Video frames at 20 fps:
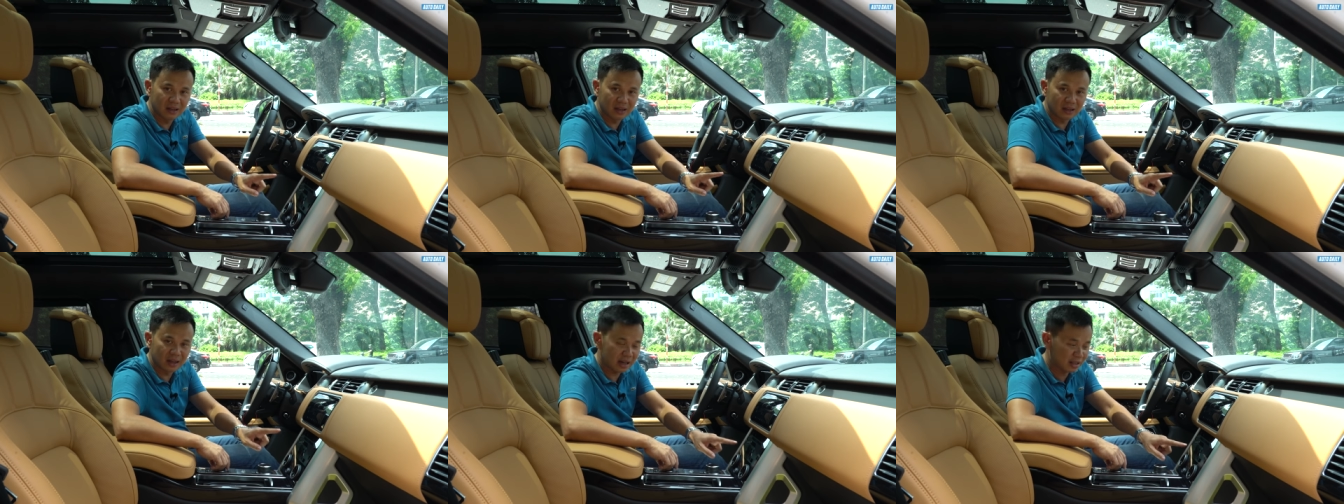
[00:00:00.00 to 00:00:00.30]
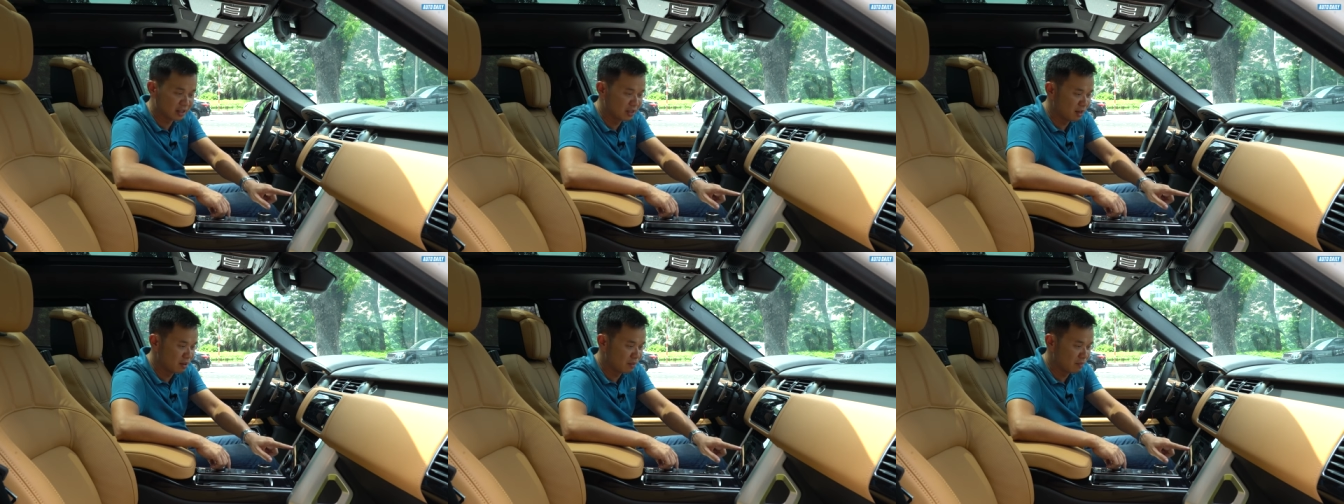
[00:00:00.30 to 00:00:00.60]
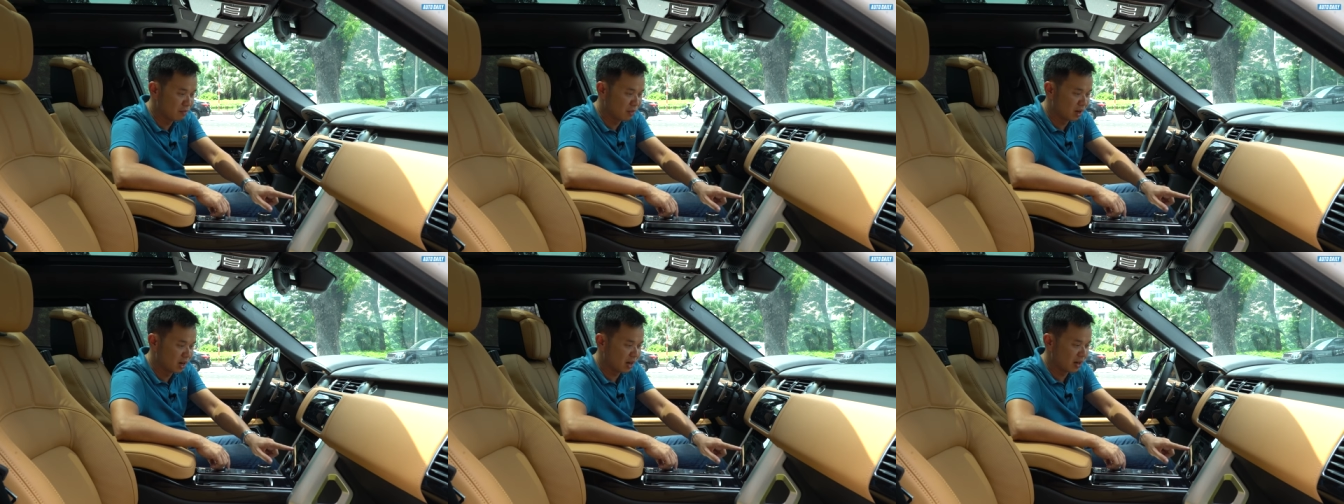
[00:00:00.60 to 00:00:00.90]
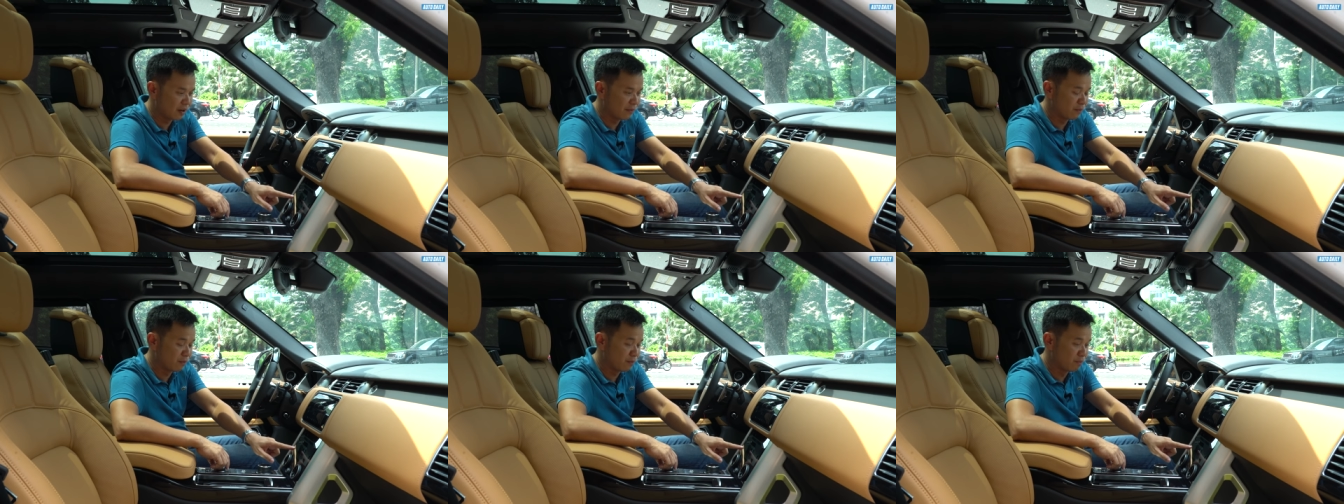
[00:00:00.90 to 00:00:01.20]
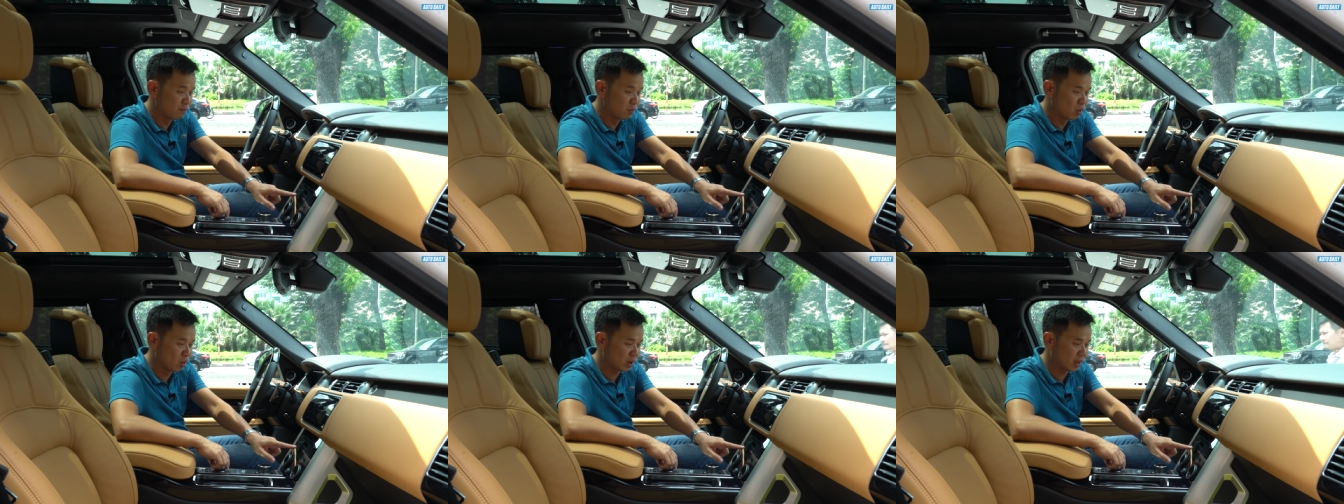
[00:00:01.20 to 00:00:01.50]
được đặc trưng bởi
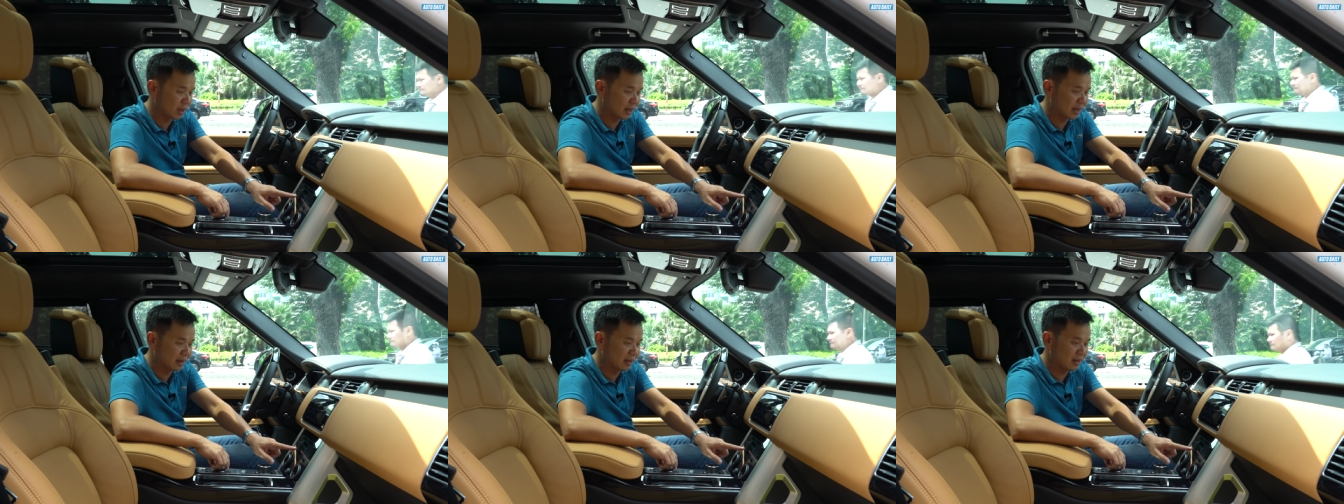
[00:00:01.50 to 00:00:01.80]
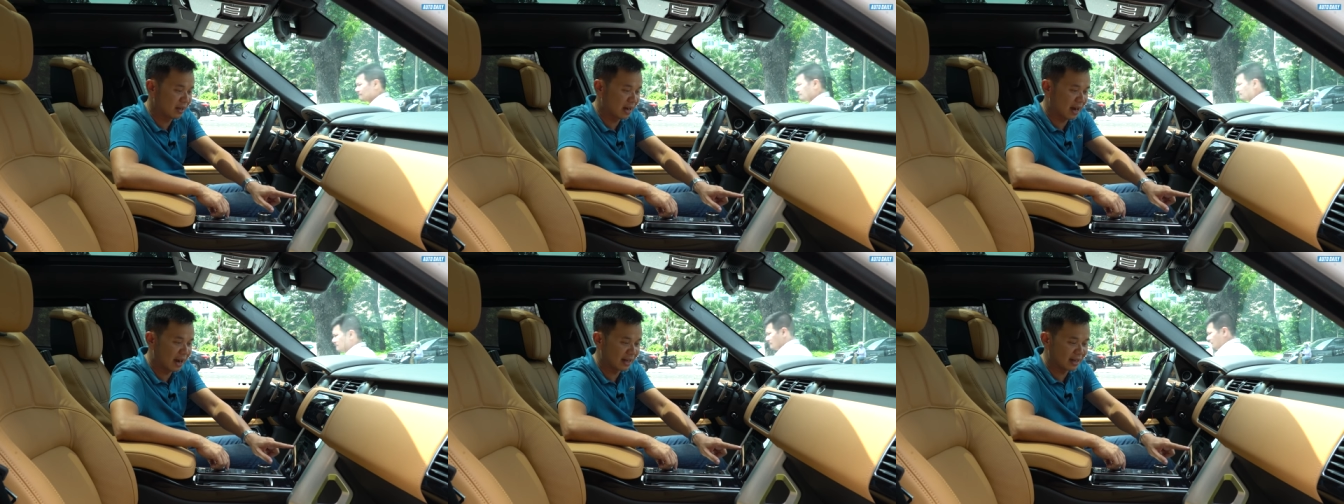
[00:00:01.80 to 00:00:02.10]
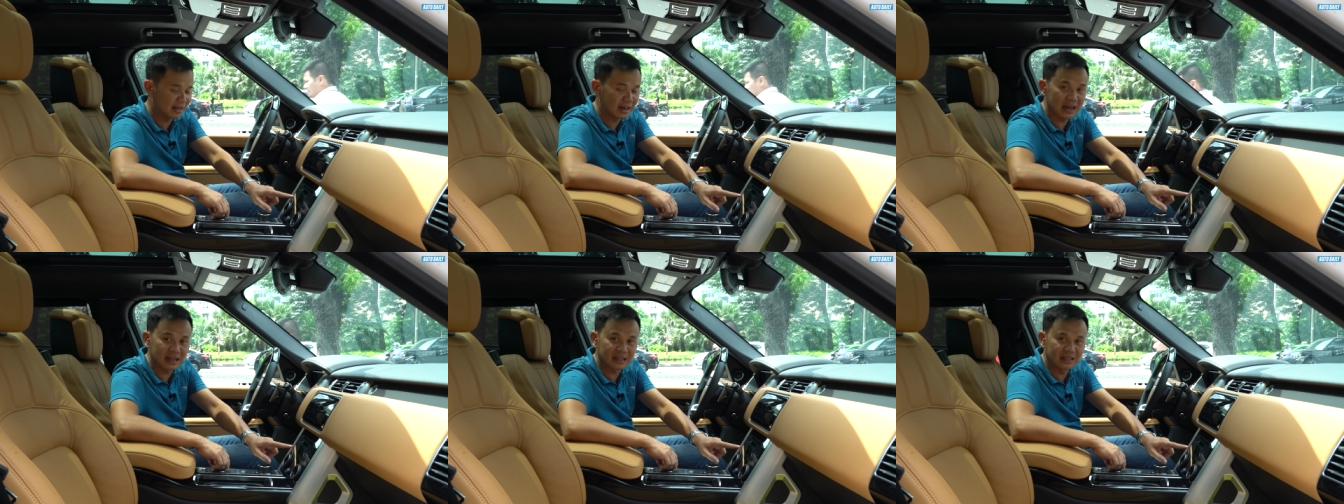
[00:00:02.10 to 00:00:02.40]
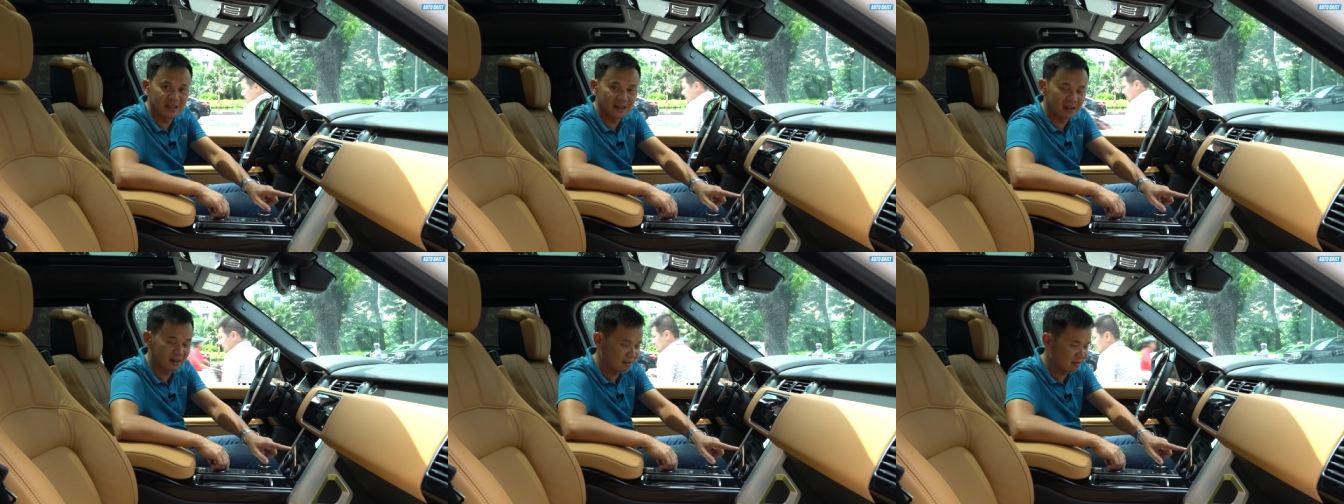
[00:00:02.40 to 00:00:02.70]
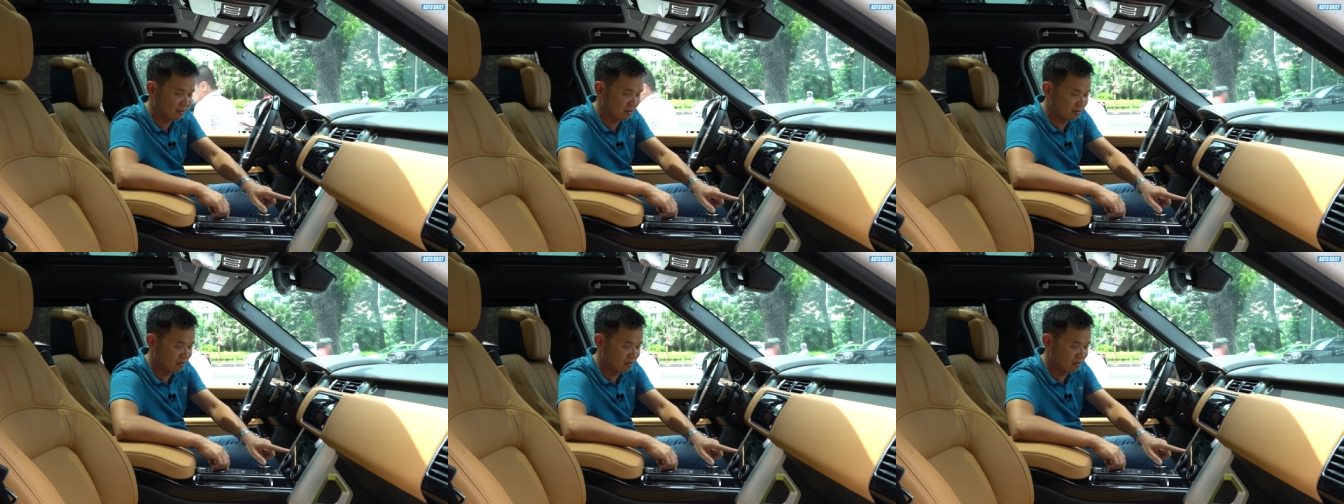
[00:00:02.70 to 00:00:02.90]
một ảnh đại diện